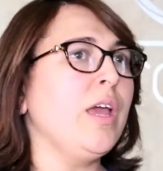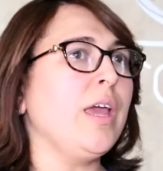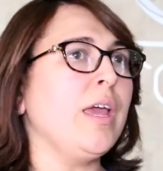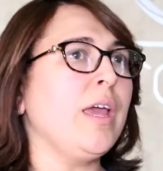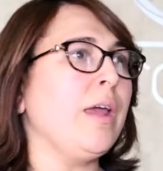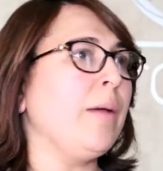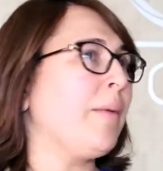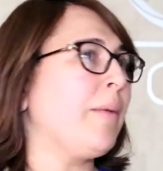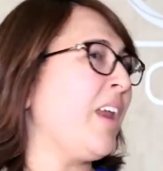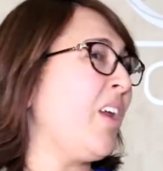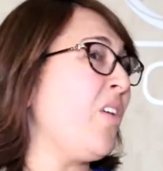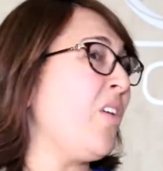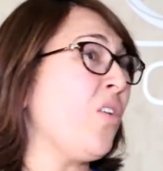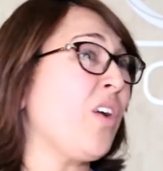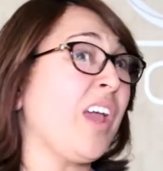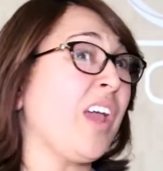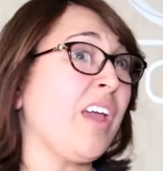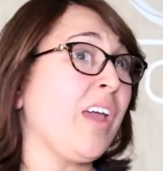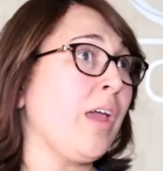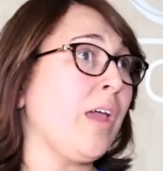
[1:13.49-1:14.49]
Eh,
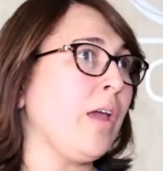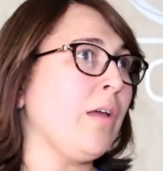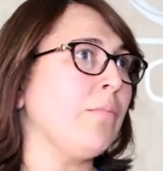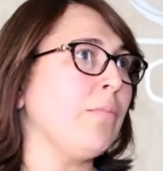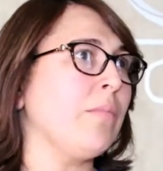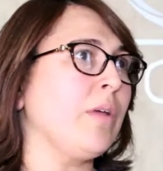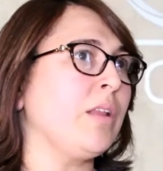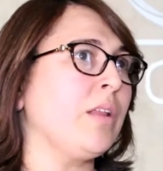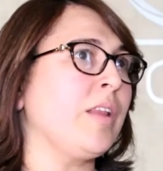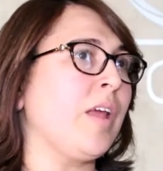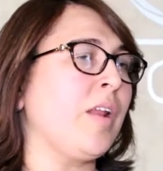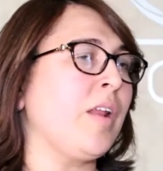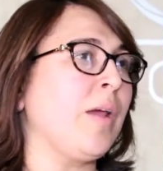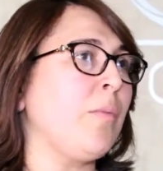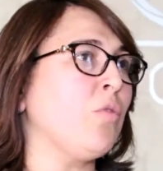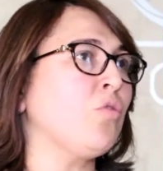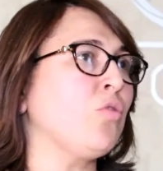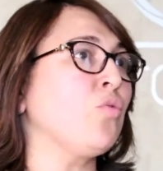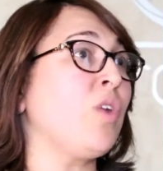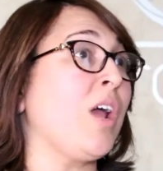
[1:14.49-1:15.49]
creo que
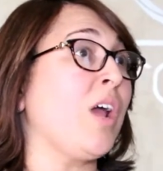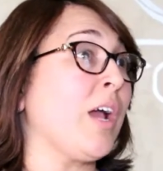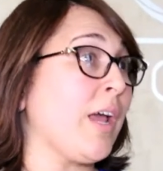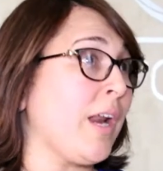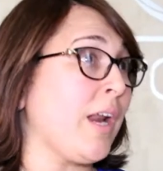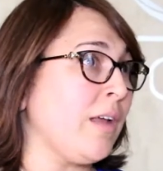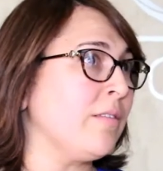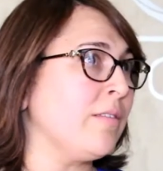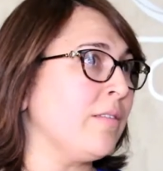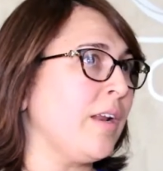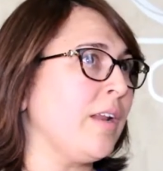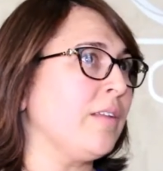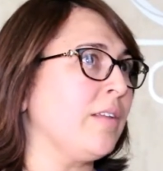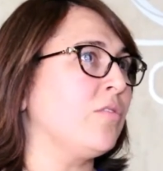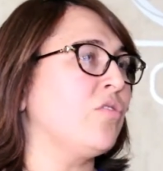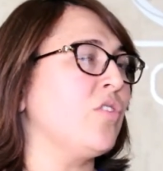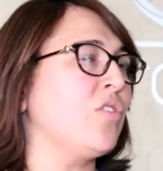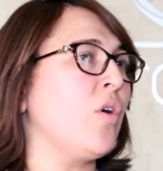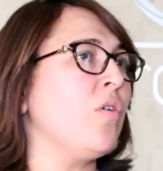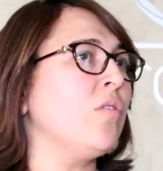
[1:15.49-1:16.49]
tenemos una gran
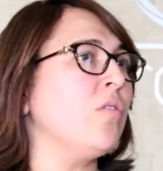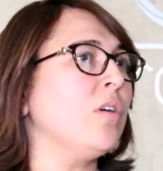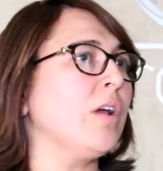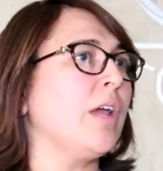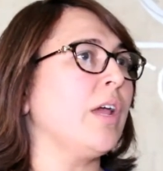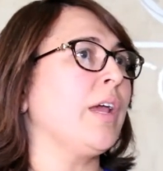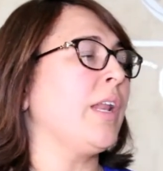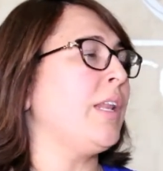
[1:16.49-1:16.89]
selección.